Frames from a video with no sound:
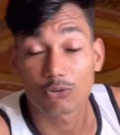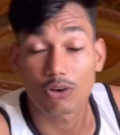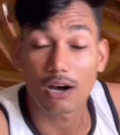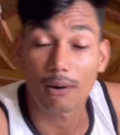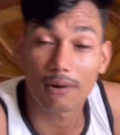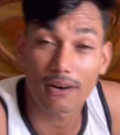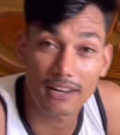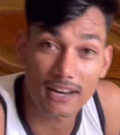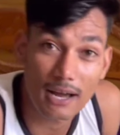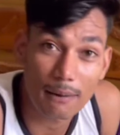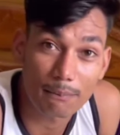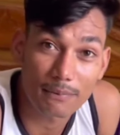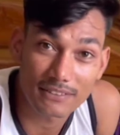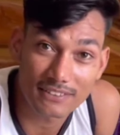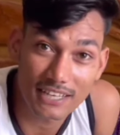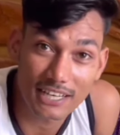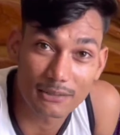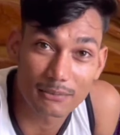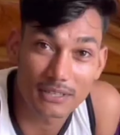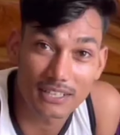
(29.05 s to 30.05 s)
तो अब अगर
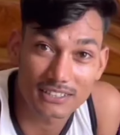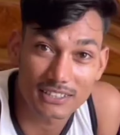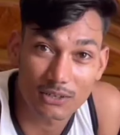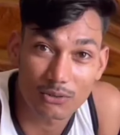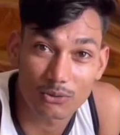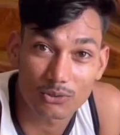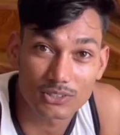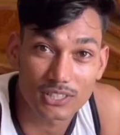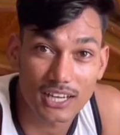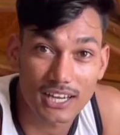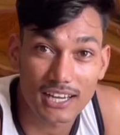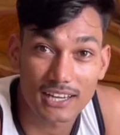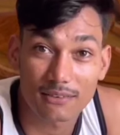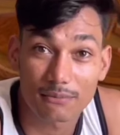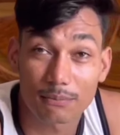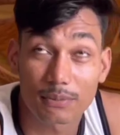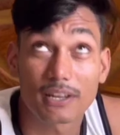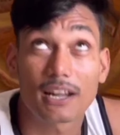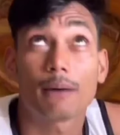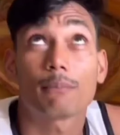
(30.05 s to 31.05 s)
आपके साथ भी ऐसा हो
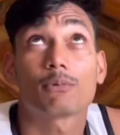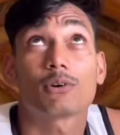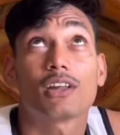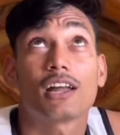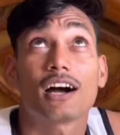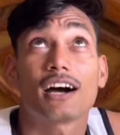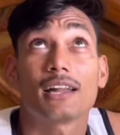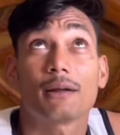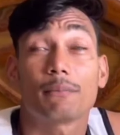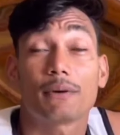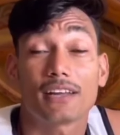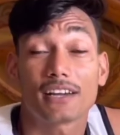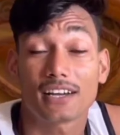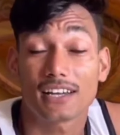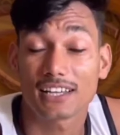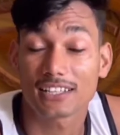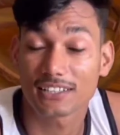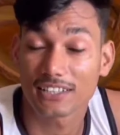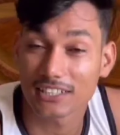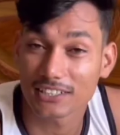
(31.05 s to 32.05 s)
जाए फिर आपको लगाना
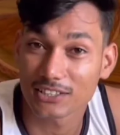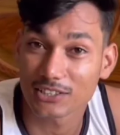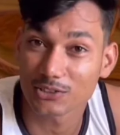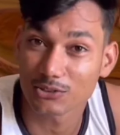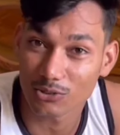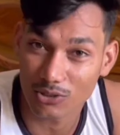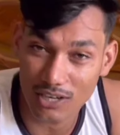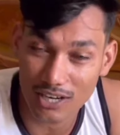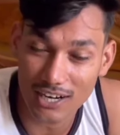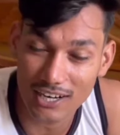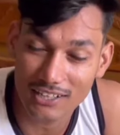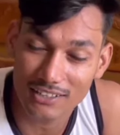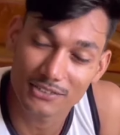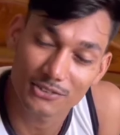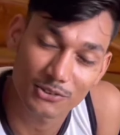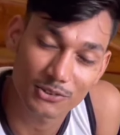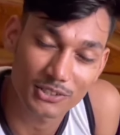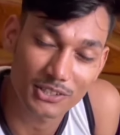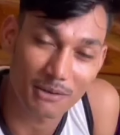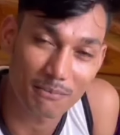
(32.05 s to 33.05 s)
पड़ेगा एक देसी जुगाड़
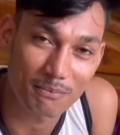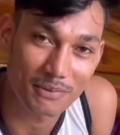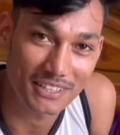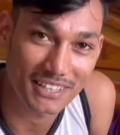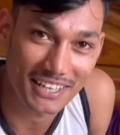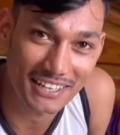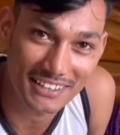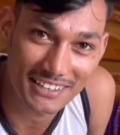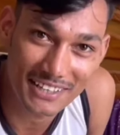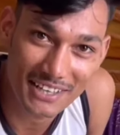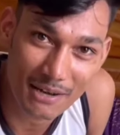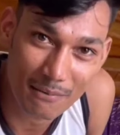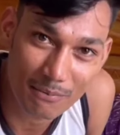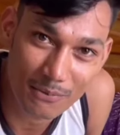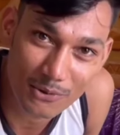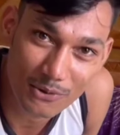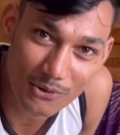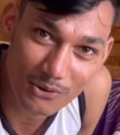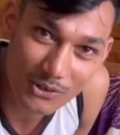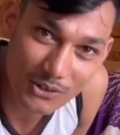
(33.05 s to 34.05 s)
जो कि हम बताते हैं
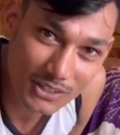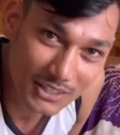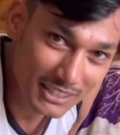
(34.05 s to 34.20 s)
आपको